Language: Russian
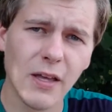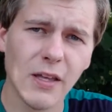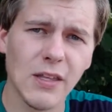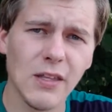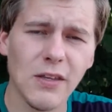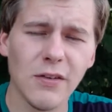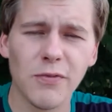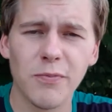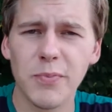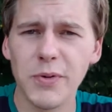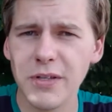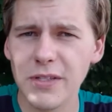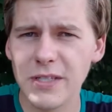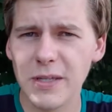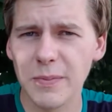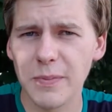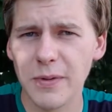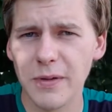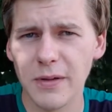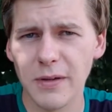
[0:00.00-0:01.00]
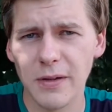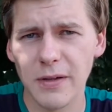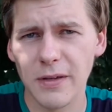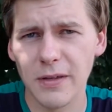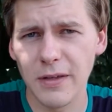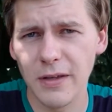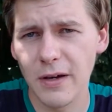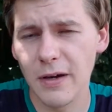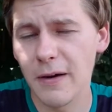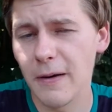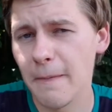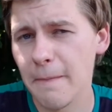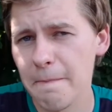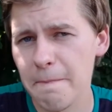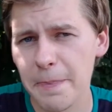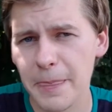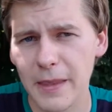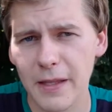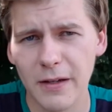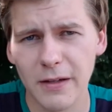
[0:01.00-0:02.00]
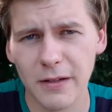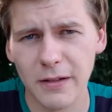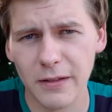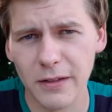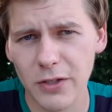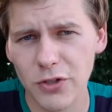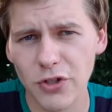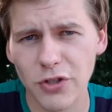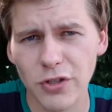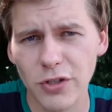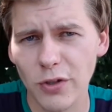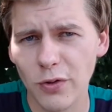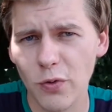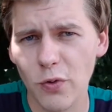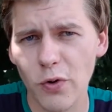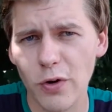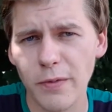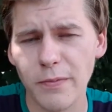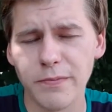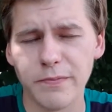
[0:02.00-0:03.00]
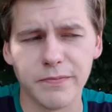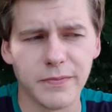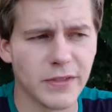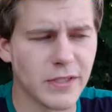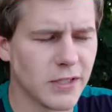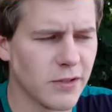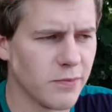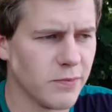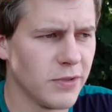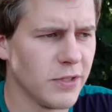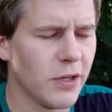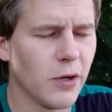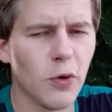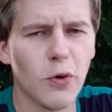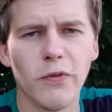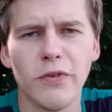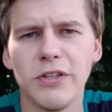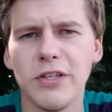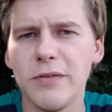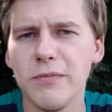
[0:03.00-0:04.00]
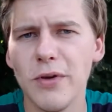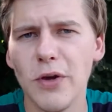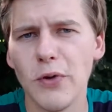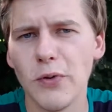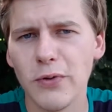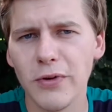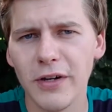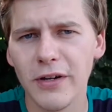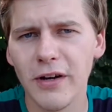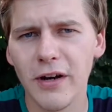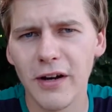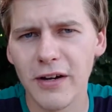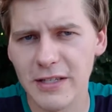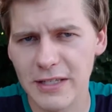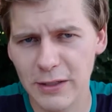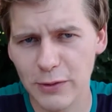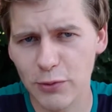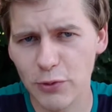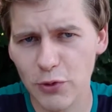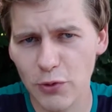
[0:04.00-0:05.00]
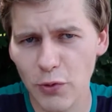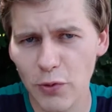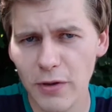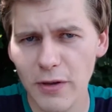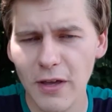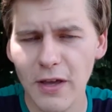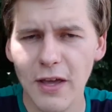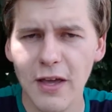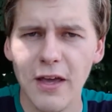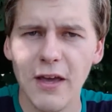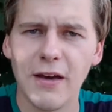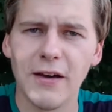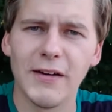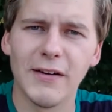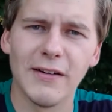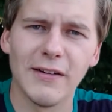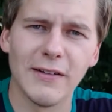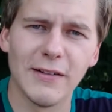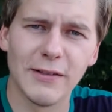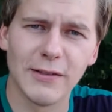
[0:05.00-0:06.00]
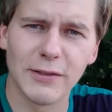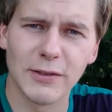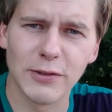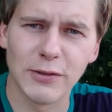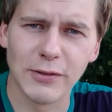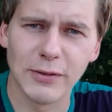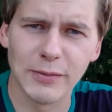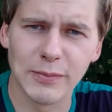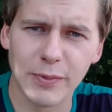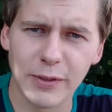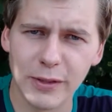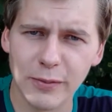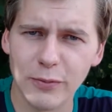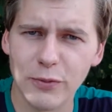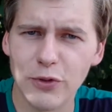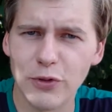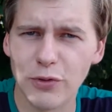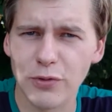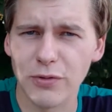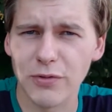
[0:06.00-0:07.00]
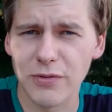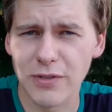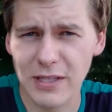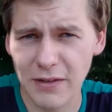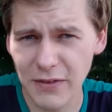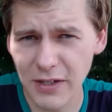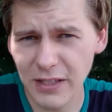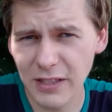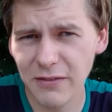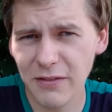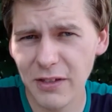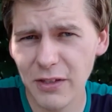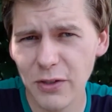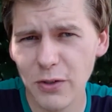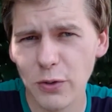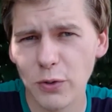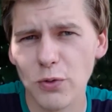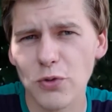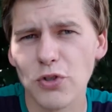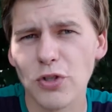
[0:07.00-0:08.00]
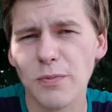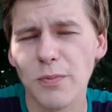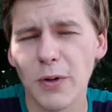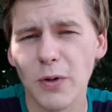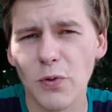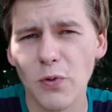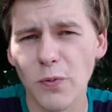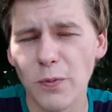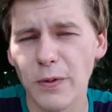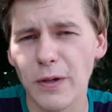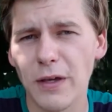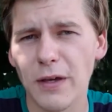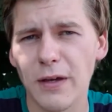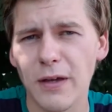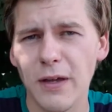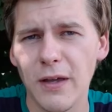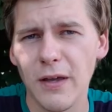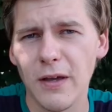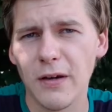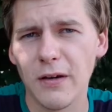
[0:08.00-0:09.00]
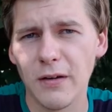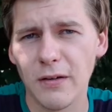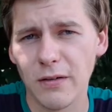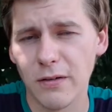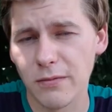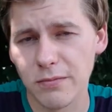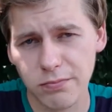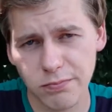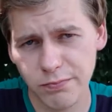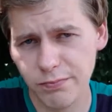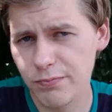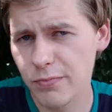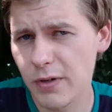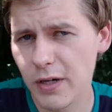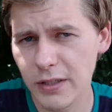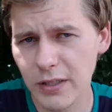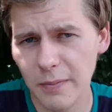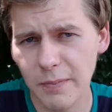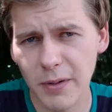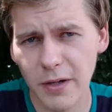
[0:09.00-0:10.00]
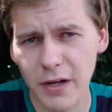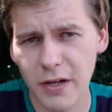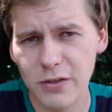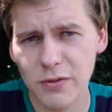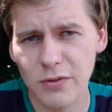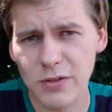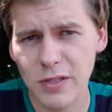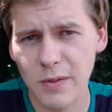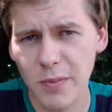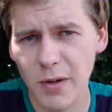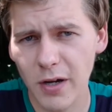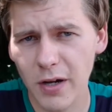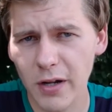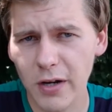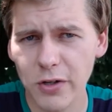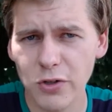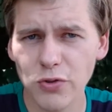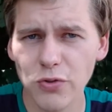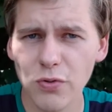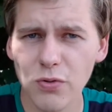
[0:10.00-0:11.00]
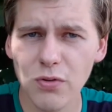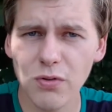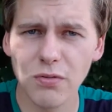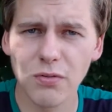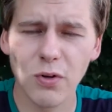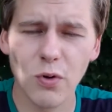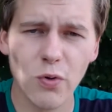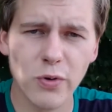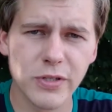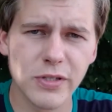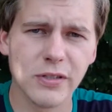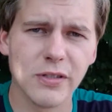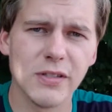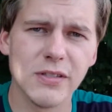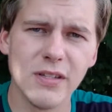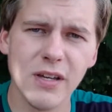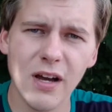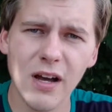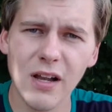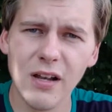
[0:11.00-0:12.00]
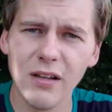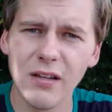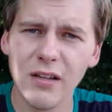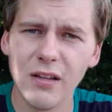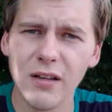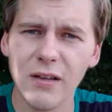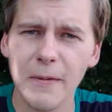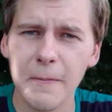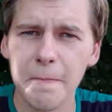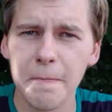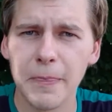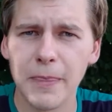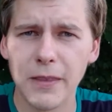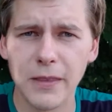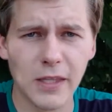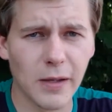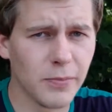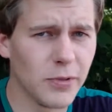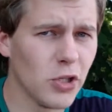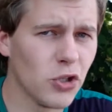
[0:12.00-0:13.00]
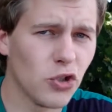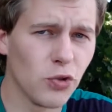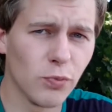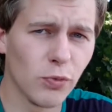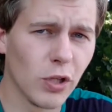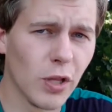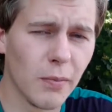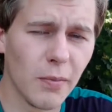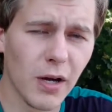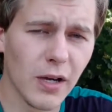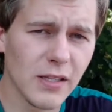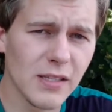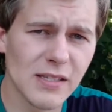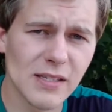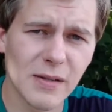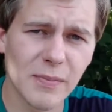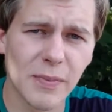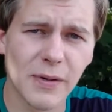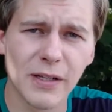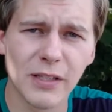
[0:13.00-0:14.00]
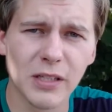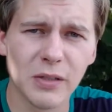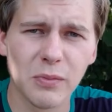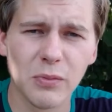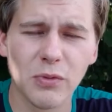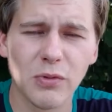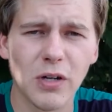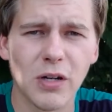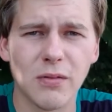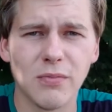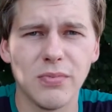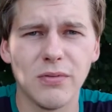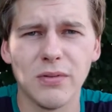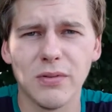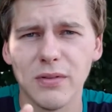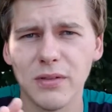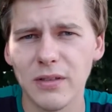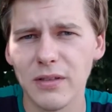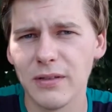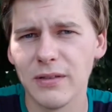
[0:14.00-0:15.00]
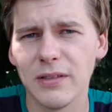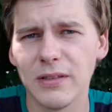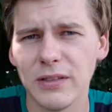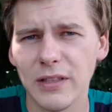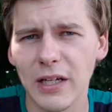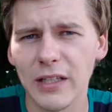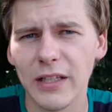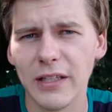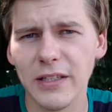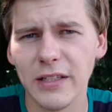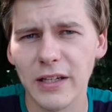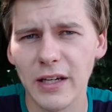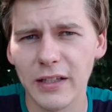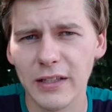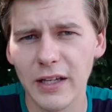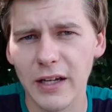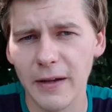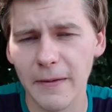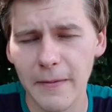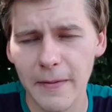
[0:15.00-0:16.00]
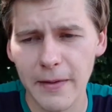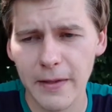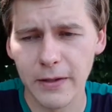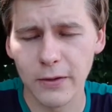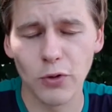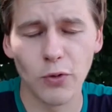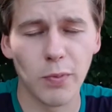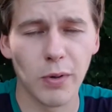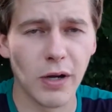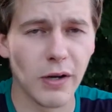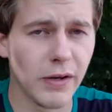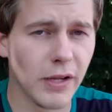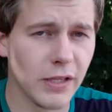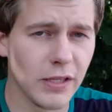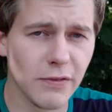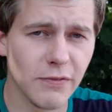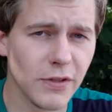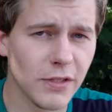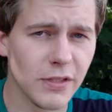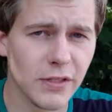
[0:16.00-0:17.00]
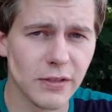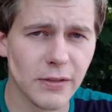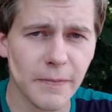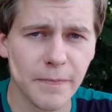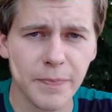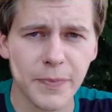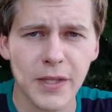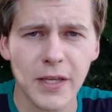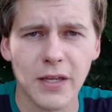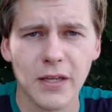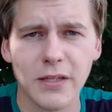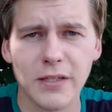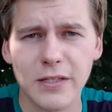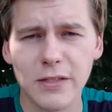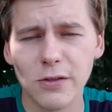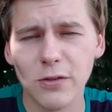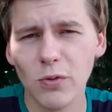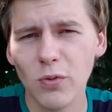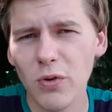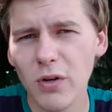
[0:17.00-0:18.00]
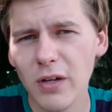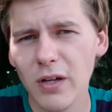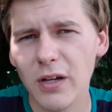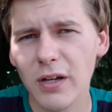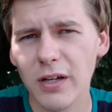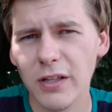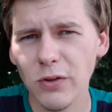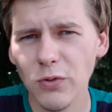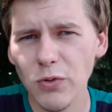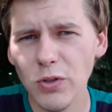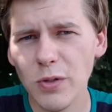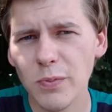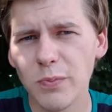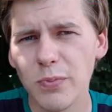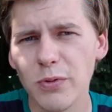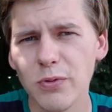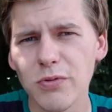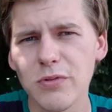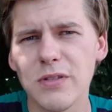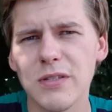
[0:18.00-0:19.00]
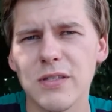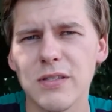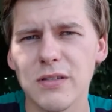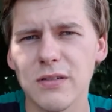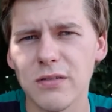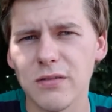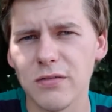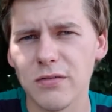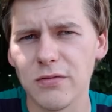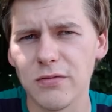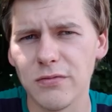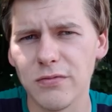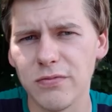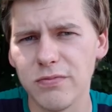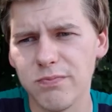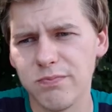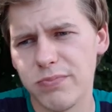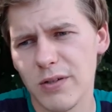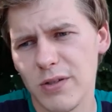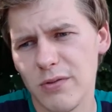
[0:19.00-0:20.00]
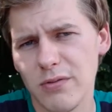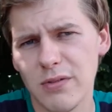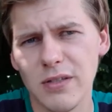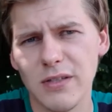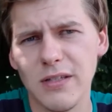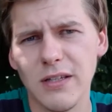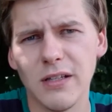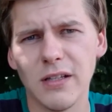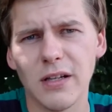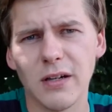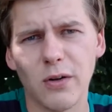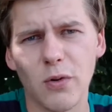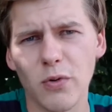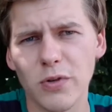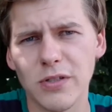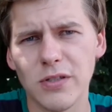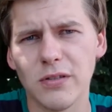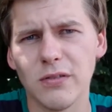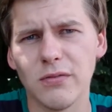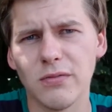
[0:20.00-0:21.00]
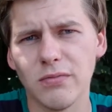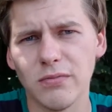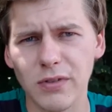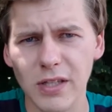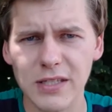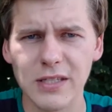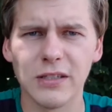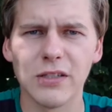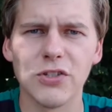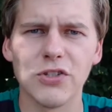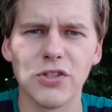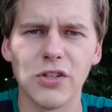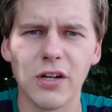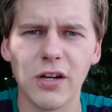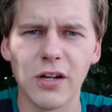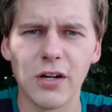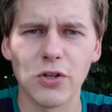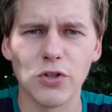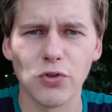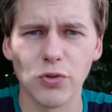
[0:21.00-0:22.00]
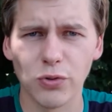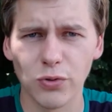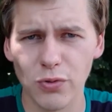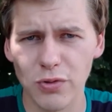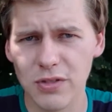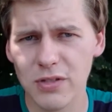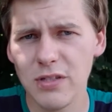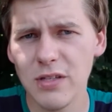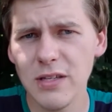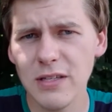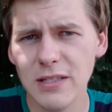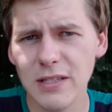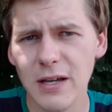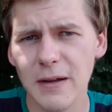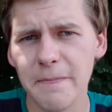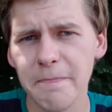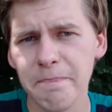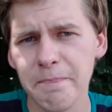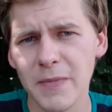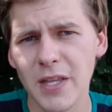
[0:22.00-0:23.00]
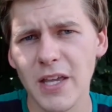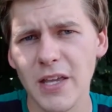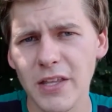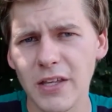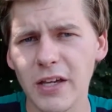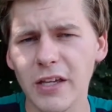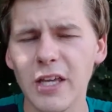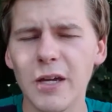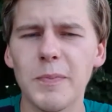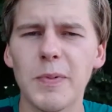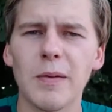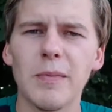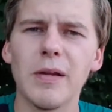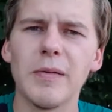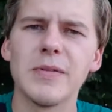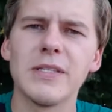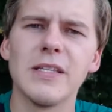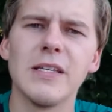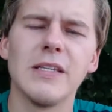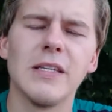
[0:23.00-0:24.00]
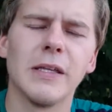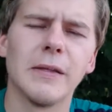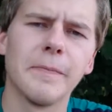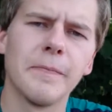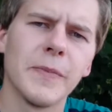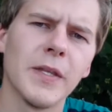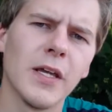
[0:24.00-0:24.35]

И, в принципе, я э, даже никоим, так скажем, никакого не имею греха за душой, э, потому что советовал ее тоже к покупке, э, она показывает себя хорошо, косит идеально, там нечему ломаться, поэтому как бы она никогда, грубо говоря, не выйдет из строя. Ну и плюс, э, по сути дела, косит достаточно хорошо, то есть низко, и никаких проблем с ней нет.